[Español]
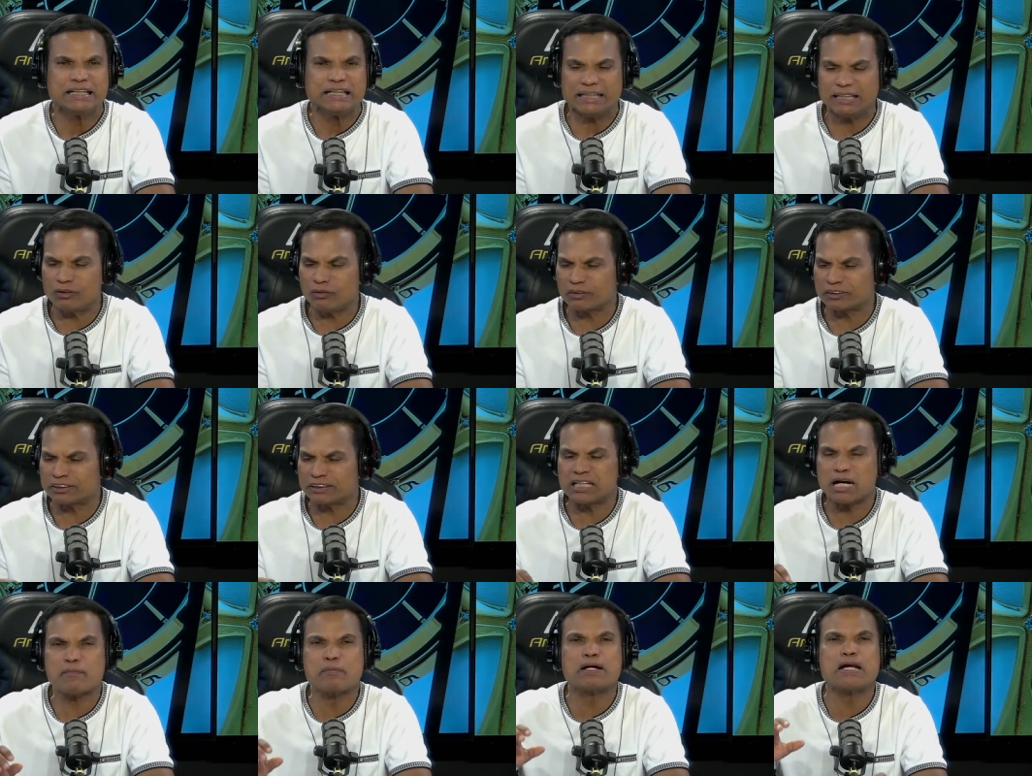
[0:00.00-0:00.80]
en lo que se
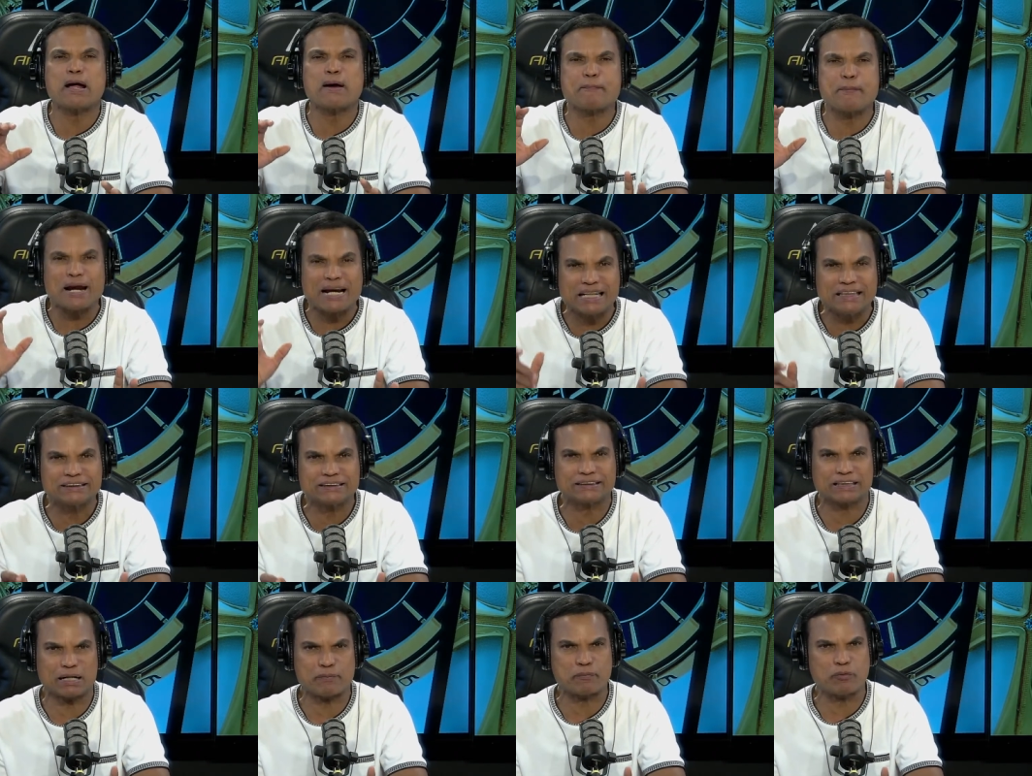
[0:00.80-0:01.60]
llama en la
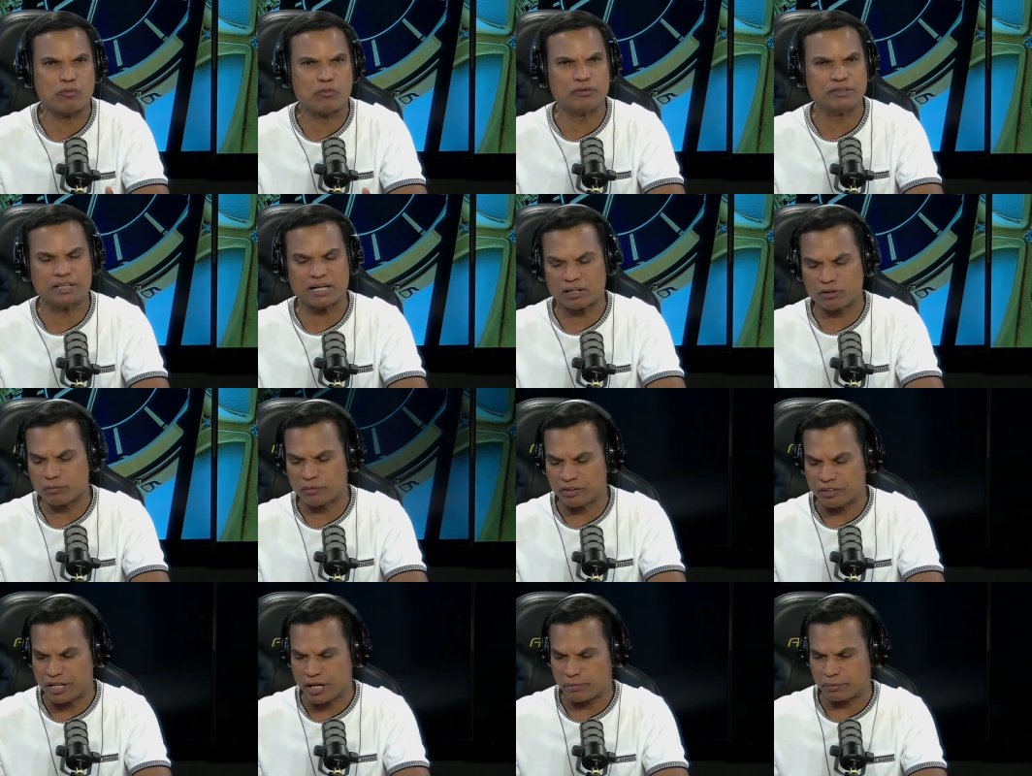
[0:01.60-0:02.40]
palestra pública, como
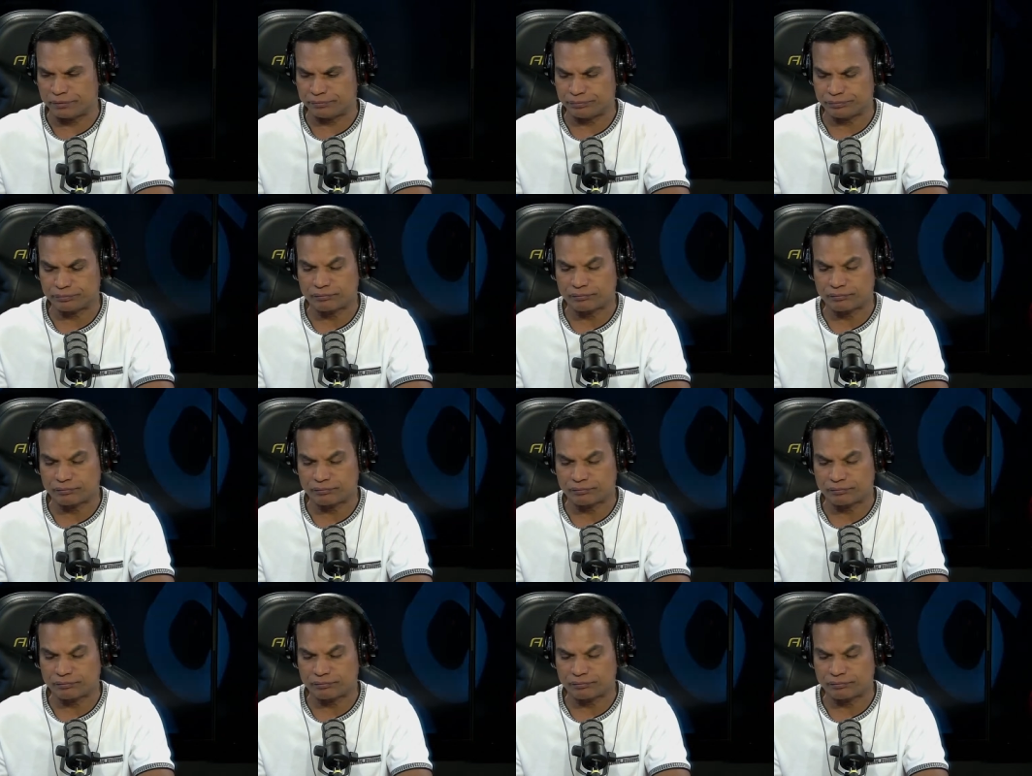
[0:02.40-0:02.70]
le llaman.